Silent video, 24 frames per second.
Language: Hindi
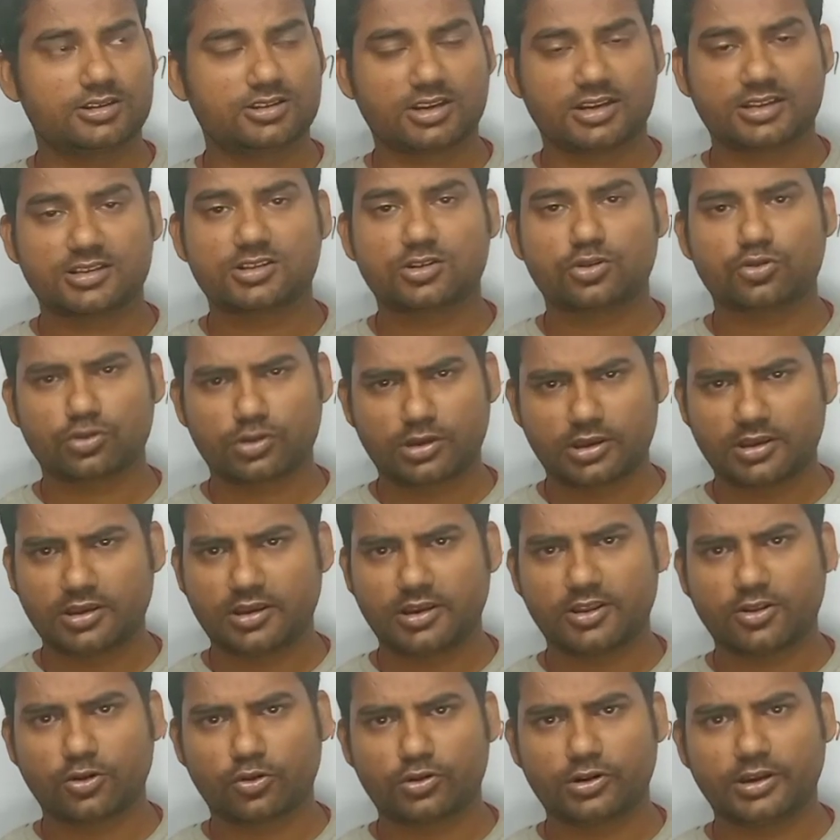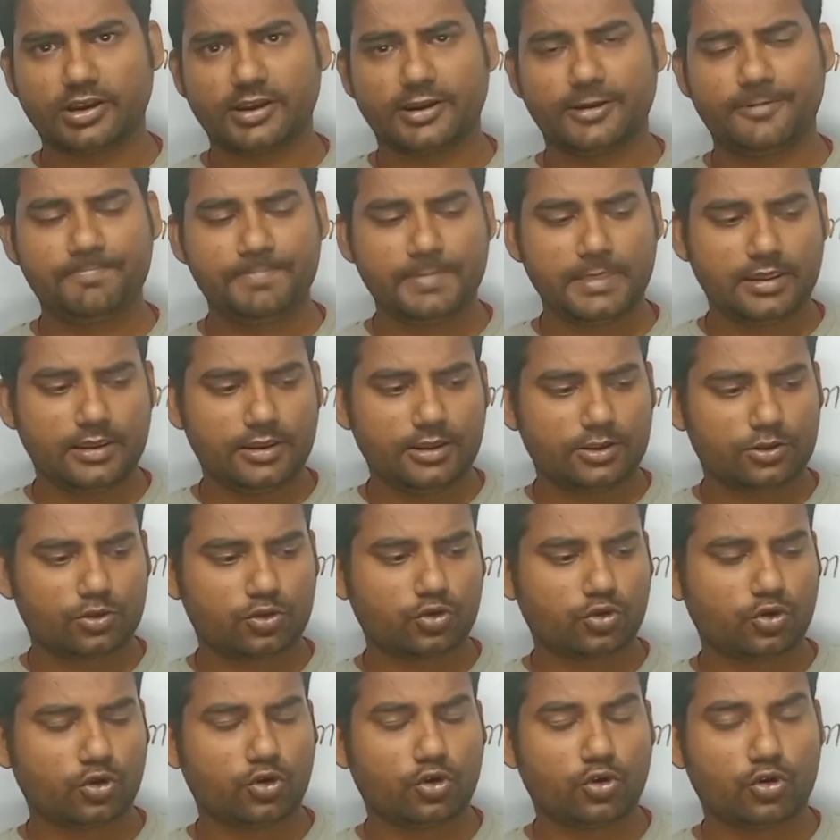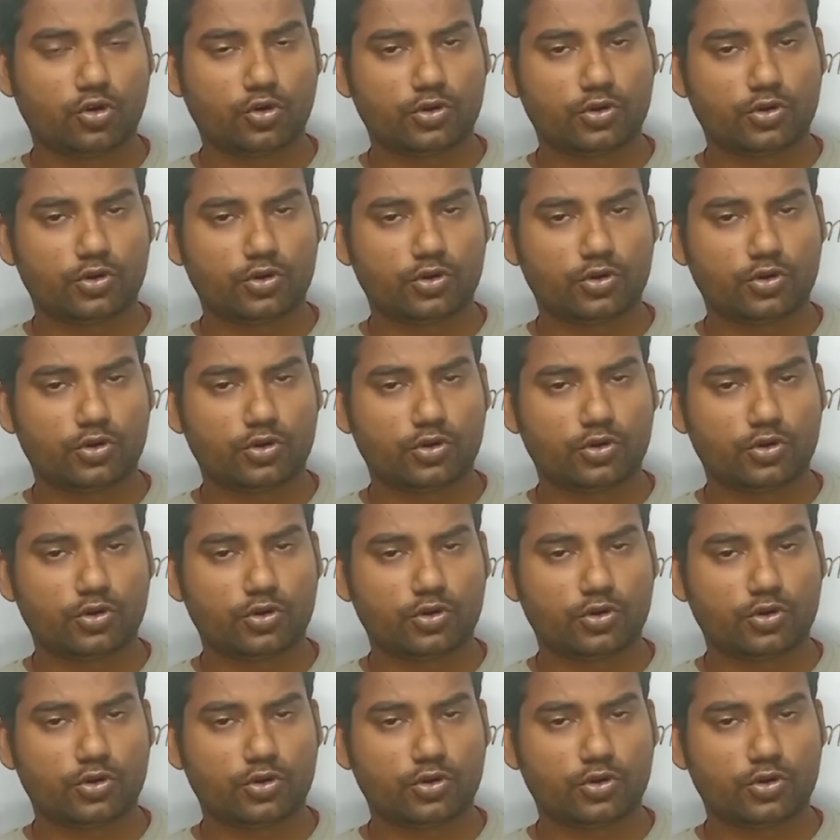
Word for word: सात सौ के अराउंड है तो